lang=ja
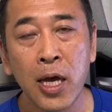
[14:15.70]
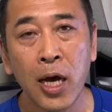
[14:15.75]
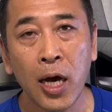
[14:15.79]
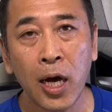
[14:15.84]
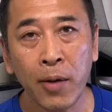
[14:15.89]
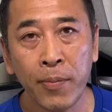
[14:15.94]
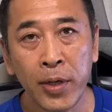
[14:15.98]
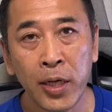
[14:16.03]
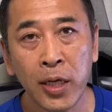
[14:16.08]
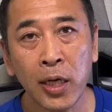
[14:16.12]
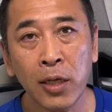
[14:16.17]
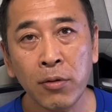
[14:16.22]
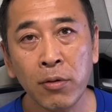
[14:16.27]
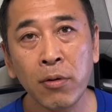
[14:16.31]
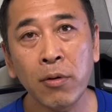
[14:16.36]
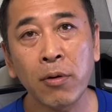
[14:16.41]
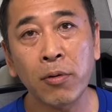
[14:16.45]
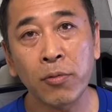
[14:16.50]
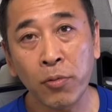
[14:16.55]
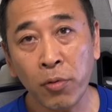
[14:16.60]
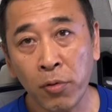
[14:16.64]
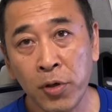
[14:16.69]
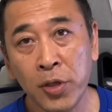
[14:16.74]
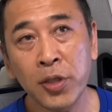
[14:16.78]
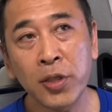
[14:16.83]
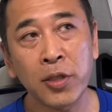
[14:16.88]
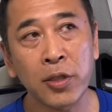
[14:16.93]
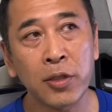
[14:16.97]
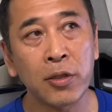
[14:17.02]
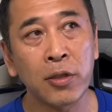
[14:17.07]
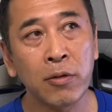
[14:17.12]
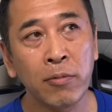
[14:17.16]
アメリカと
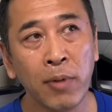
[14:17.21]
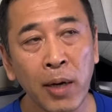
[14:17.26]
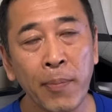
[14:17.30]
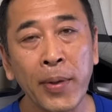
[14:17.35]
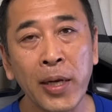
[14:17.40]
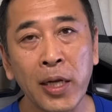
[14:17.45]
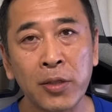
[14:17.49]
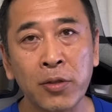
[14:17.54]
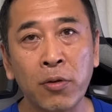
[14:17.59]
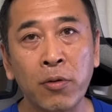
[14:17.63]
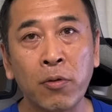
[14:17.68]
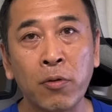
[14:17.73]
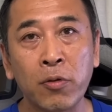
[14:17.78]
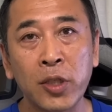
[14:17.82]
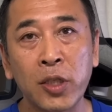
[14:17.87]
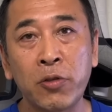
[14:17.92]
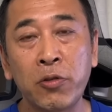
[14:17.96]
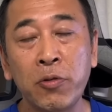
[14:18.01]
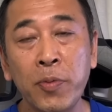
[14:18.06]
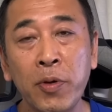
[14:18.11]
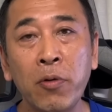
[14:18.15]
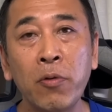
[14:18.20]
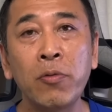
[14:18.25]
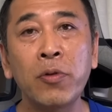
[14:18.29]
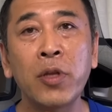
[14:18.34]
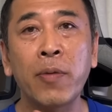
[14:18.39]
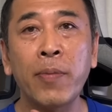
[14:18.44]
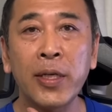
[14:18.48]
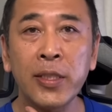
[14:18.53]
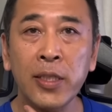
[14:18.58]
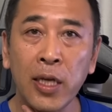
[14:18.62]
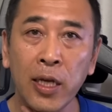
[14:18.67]
ドイツはまだそこに踏み込んで
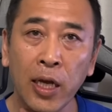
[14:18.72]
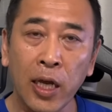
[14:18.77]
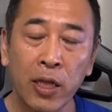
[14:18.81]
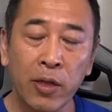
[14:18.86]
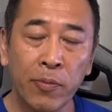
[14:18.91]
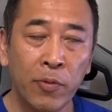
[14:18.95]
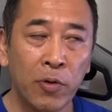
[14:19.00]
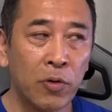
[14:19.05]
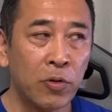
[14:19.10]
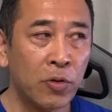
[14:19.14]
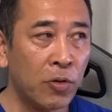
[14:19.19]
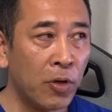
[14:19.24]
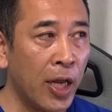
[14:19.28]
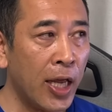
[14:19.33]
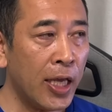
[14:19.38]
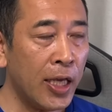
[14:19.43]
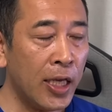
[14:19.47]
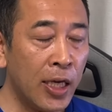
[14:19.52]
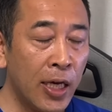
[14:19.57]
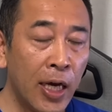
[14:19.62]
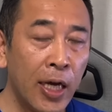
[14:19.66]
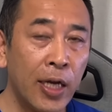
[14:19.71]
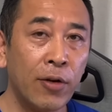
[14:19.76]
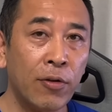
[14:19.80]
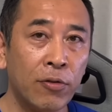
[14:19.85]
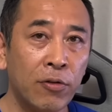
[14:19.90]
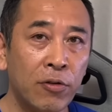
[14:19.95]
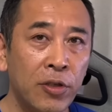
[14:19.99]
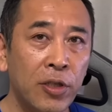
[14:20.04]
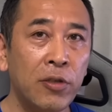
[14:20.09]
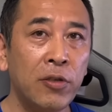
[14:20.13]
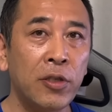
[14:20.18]
いませんけれども、それ以外の
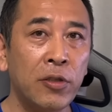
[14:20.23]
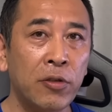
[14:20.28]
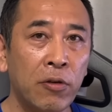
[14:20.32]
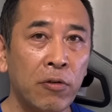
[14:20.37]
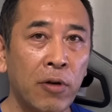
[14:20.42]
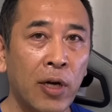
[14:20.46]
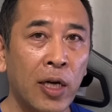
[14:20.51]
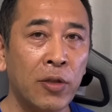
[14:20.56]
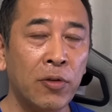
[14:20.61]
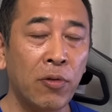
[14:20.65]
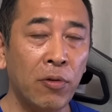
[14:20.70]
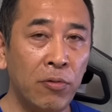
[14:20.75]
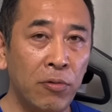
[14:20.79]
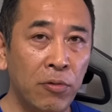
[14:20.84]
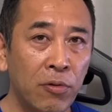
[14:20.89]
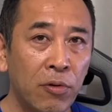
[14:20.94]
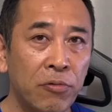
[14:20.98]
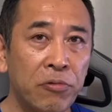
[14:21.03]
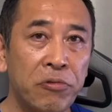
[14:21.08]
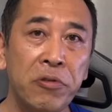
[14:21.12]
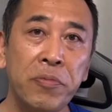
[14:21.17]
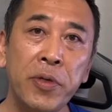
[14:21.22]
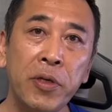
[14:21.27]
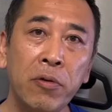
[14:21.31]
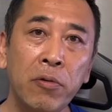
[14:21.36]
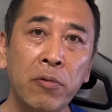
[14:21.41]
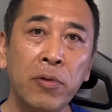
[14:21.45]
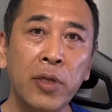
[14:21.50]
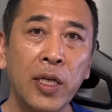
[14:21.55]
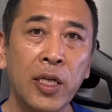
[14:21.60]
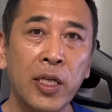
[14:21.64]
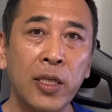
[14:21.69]
国々というのがどんどん踏み
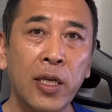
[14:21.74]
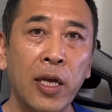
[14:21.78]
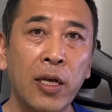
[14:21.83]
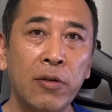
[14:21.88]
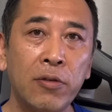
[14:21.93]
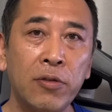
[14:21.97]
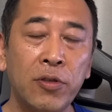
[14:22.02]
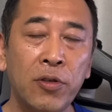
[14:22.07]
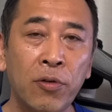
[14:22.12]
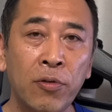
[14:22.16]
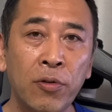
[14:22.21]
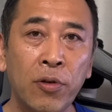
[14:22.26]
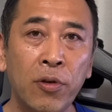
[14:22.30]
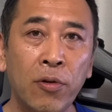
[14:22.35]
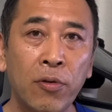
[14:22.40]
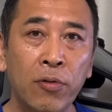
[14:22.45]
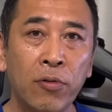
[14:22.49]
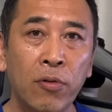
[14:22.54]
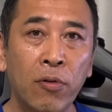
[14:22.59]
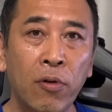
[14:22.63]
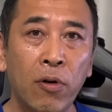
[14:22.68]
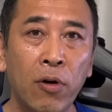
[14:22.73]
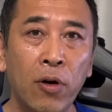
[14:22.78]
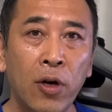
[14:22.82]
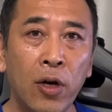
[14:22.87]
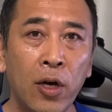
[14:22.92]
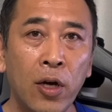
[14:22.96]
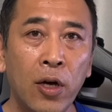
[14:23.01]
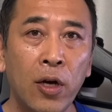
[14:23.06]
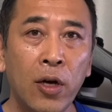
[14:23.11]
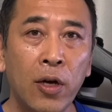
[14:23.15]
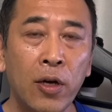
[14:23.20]
込んできている状況と
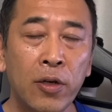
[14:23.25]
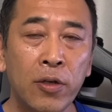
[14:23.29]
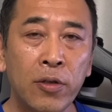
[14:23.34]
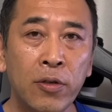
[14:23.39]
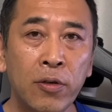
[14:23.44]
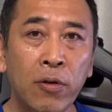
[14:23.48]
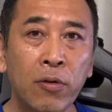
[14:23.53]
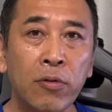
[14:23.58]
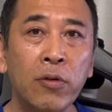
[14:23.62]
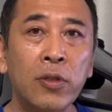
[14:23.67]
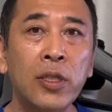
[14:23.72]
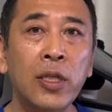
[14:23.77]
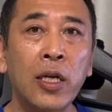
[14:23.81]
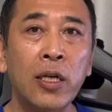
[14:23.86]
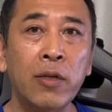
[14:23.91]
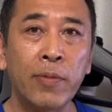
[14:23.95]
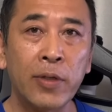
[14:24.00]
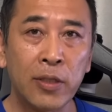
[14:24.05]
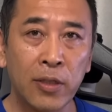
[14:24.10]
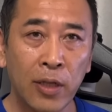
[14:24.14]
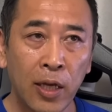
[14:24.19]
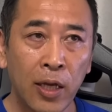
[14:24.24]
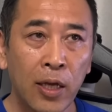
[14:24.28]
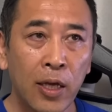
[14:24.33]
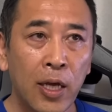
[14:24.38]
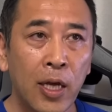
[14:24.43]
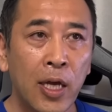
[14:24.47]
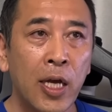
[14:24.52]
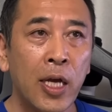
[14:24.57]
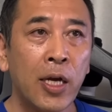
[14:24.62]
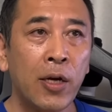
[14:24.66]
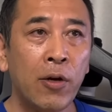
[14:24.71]
いうことになりますね。
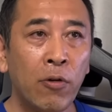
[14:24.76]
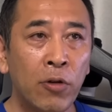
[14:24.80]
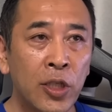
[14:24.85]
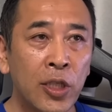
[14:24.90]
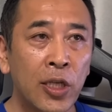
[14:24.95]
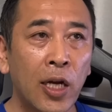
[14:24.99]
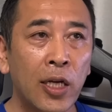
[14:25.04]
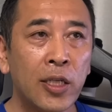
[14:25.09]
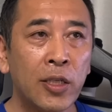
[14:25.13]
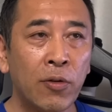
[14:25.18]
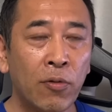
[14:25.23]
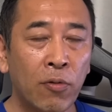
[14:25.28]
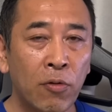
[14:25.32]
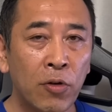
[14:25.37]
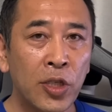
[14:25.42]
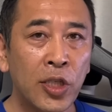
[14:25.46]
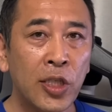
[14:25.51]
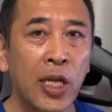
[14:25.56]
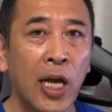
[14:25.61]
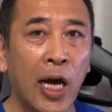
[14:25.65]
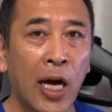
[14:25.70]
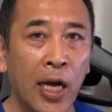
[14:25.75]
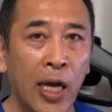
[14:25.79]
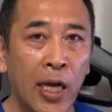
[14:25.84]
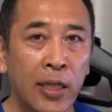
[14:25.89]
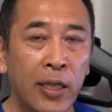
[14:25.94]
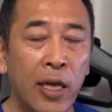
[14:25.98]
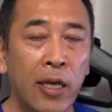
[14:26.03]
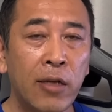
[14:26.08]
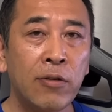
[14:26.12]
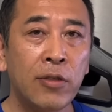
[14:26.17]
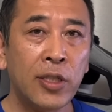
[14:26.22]
ロシアに残してあげ
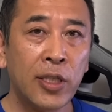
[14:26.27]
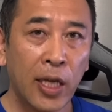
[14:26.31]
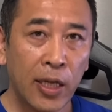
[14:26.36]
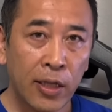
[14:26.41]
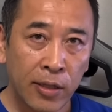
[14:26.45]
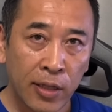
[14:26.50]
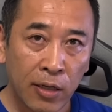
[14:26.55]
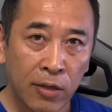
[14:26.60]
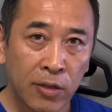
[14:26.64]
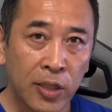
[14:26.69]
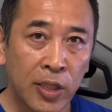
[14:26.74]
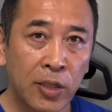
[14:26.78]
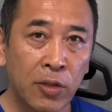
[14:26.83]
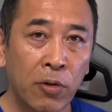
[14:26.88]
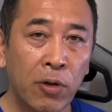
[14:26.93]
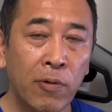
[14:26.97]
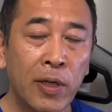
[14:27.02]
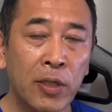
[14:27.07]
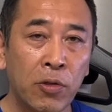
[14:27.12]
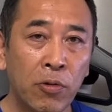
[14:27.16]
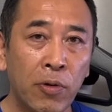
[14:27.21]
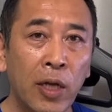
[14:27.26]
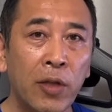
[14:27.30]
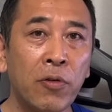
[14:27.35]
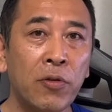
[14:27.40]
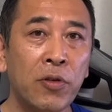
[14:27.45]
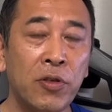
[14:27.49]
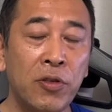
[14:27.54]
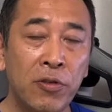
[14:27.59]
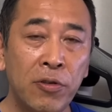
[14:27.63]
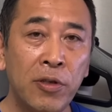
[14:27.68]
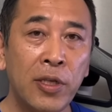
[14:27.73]
ている選択肢、それは空の
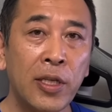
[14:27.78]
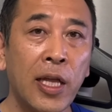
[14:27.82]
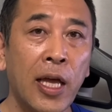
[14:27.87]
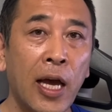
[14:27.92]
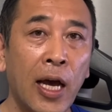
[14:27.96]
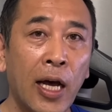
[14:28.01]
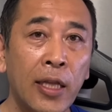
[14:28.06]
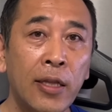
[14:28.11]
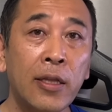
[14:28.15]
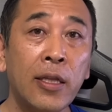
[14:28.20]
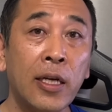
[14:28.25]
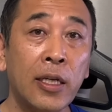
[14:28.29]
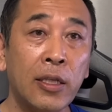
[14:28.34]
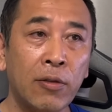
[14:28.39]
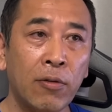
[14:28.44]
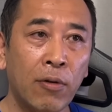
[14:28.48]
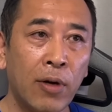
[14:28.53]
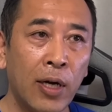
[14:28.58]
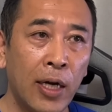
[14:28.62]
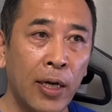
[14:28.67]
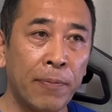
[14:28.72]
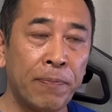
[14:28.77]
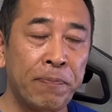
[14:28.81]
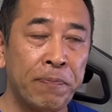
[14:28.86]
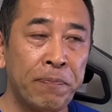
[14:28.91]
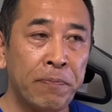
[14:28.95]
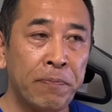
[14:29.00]
優位であったりとか、